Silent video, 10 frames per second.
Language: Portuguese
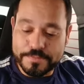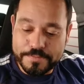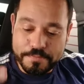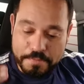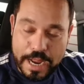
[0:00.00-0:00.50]

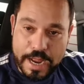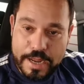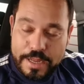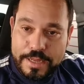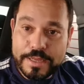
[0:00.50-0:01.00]

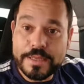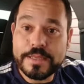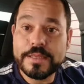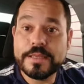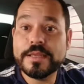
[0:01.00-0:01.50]
Barra,
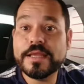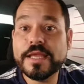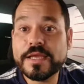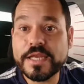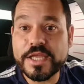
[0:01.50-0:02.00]

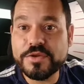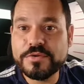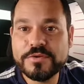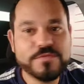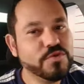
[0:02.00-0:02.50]

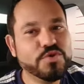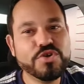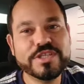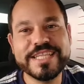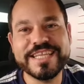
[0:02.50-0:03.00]
recreio. Falei, ô
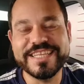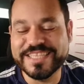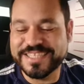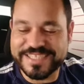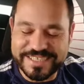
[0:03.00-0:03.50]
oh,
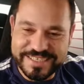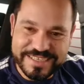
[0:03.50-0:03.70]
delícia.